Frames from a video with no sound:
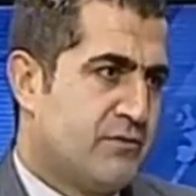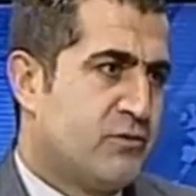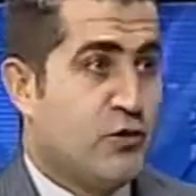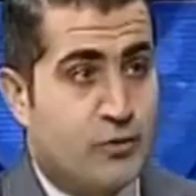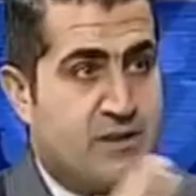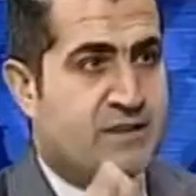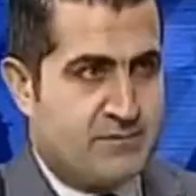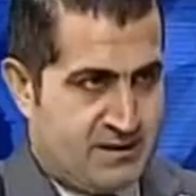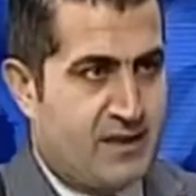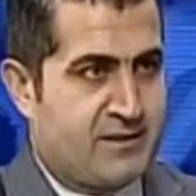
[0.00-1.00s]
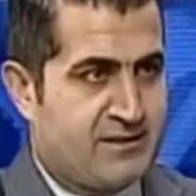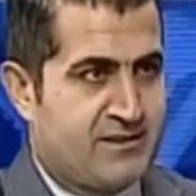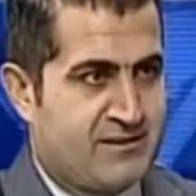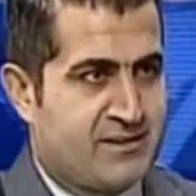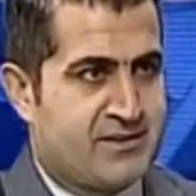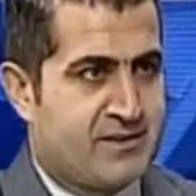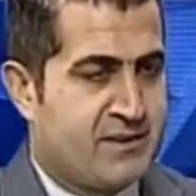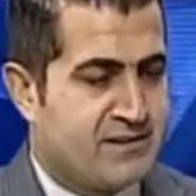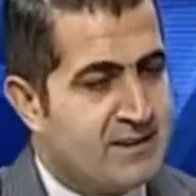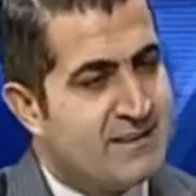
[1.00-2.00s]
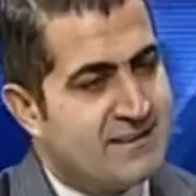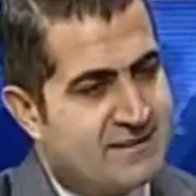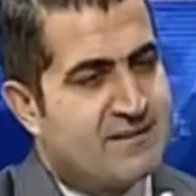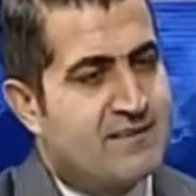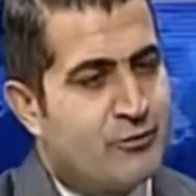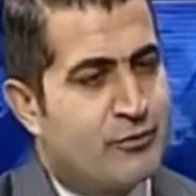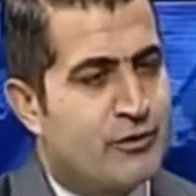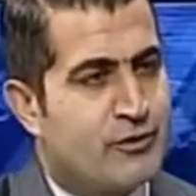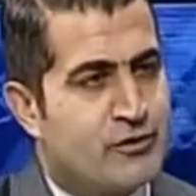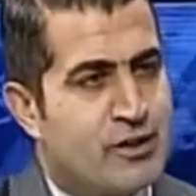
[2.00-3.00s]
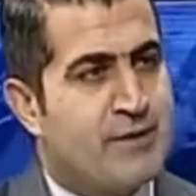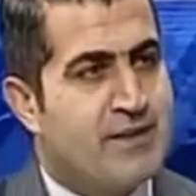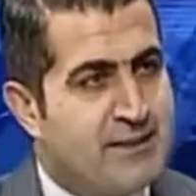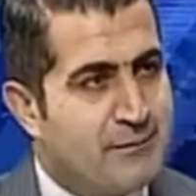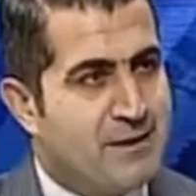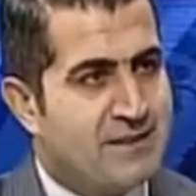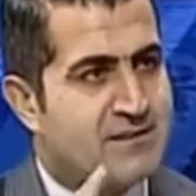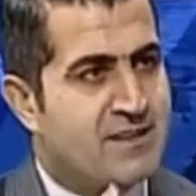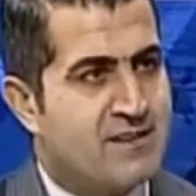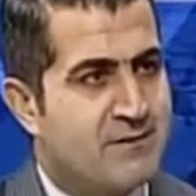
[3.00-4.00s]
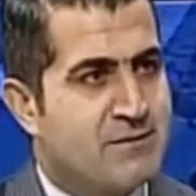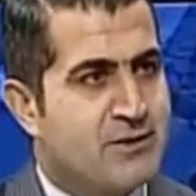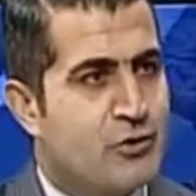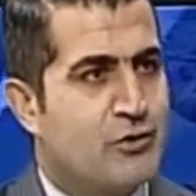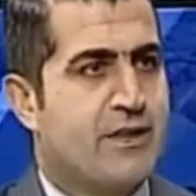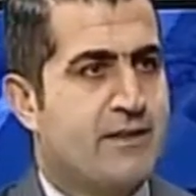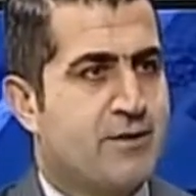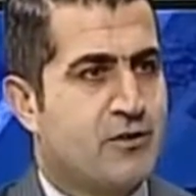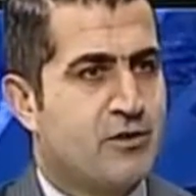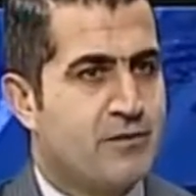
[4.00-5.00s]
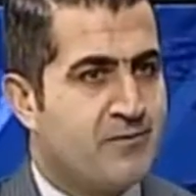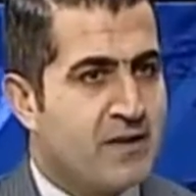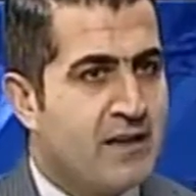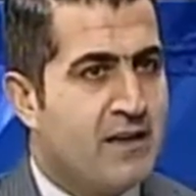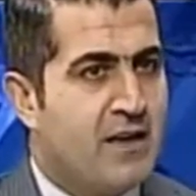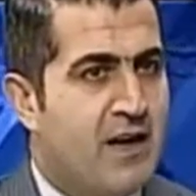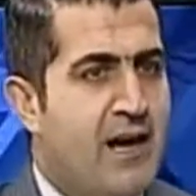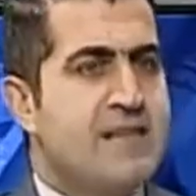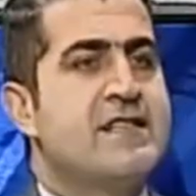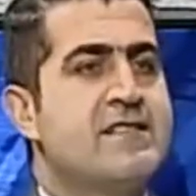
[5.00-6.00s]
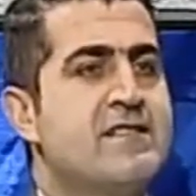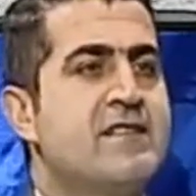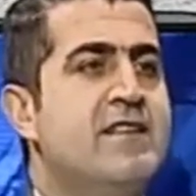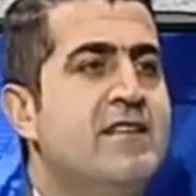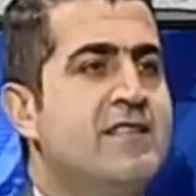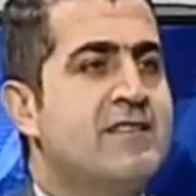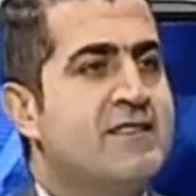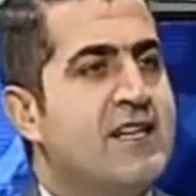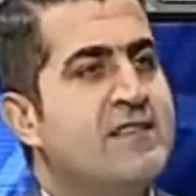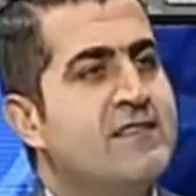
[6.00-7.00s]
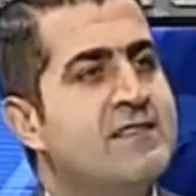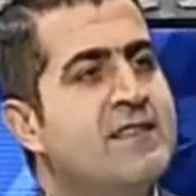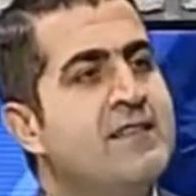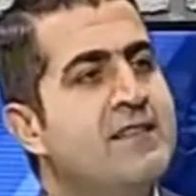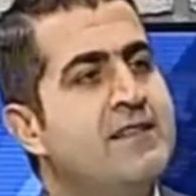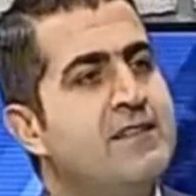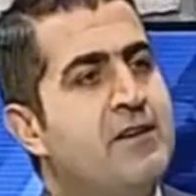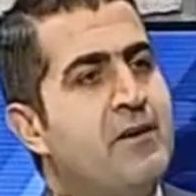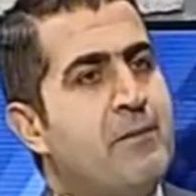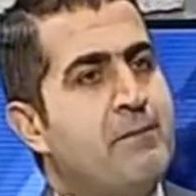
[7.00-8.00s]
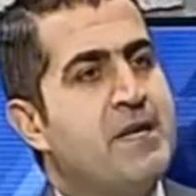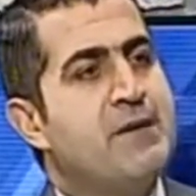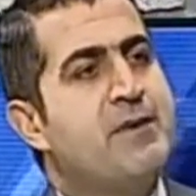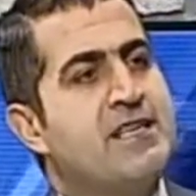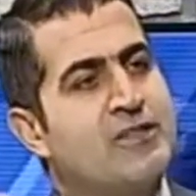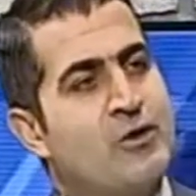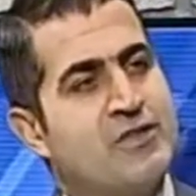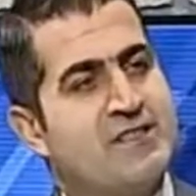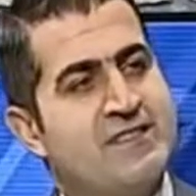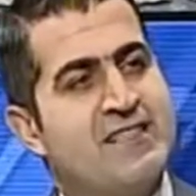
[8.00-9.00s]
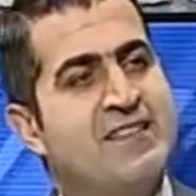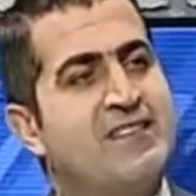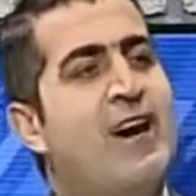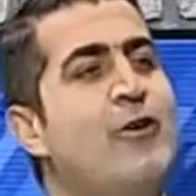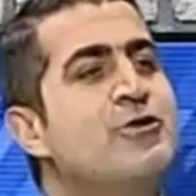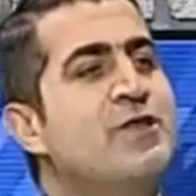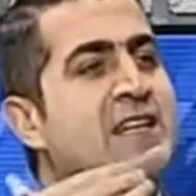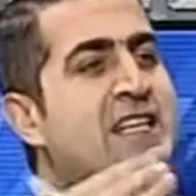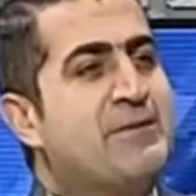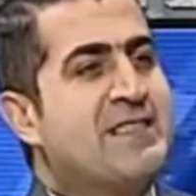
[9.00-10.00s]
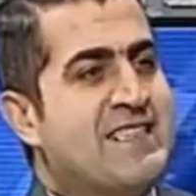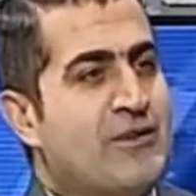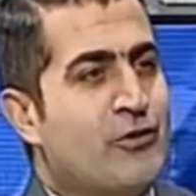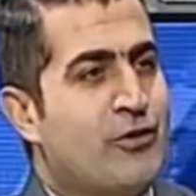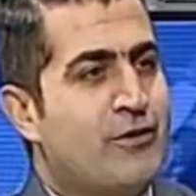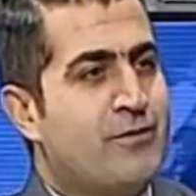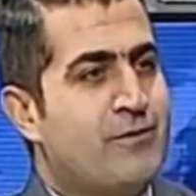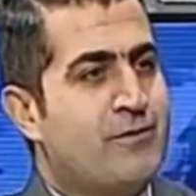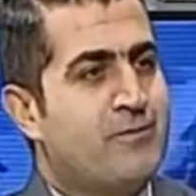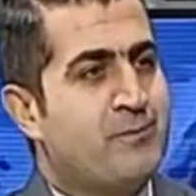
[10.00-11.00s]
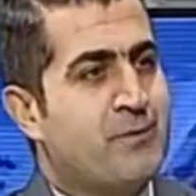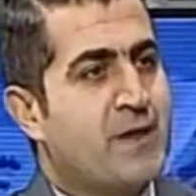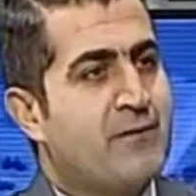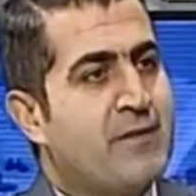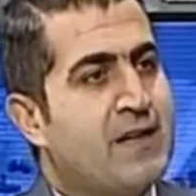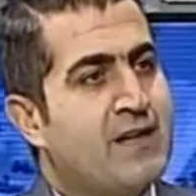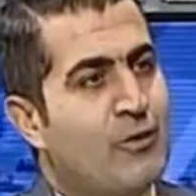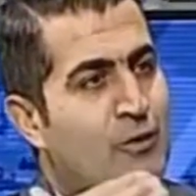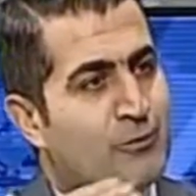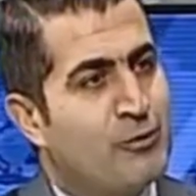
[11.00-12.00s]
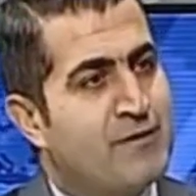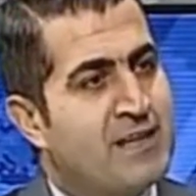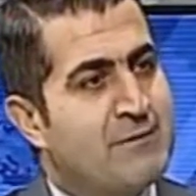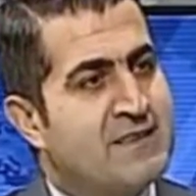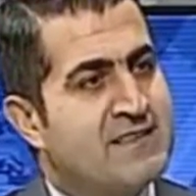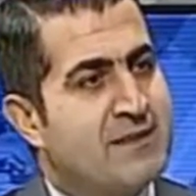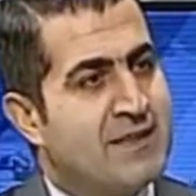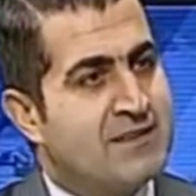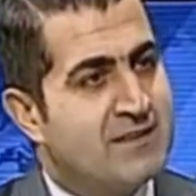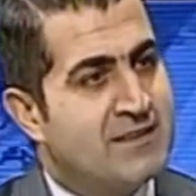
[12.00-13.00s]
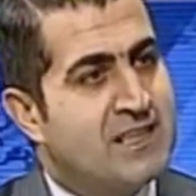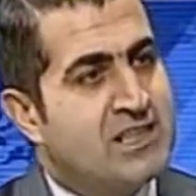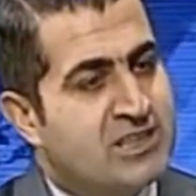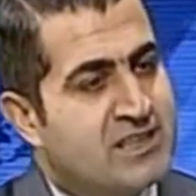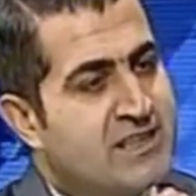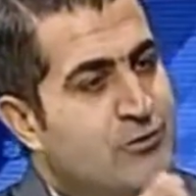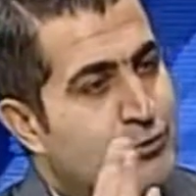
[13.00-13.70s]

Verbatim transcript: çözümledim sağlık Hı-hı. çalışanlarında. Siz rapor düzenliyorsunuz ama ben dışarıdan bir göz olarak bakıyorum. Herkes kendinde bir başka öncesinden daha öncelikli gibi hissediyor. Evet. Ve bu verilmediği zaman şiddete